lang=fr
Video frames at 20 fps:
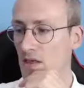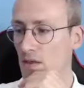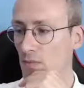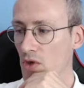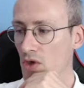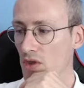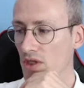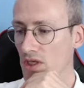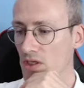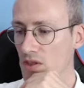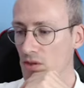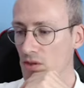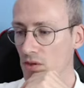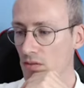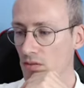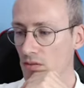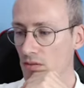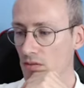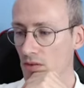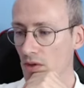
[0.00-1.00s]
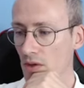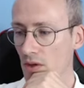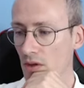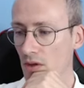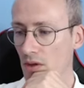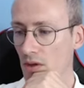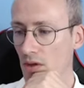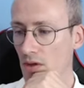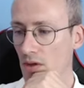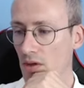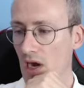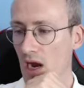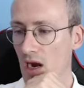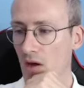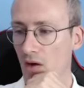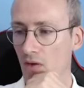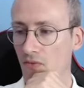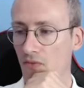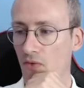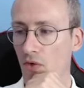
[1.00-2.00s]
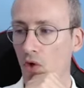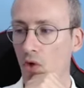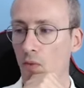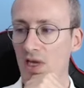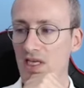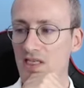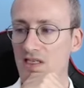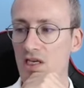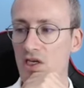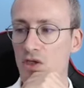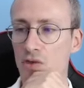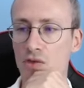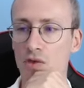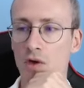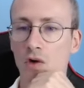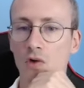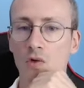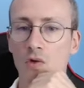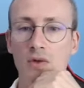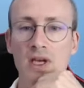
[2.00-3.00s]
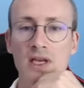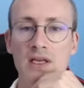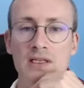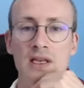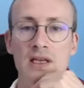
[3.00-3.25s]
une bonne question. Euh, alors, il faut replacer les choses dans leur contexte.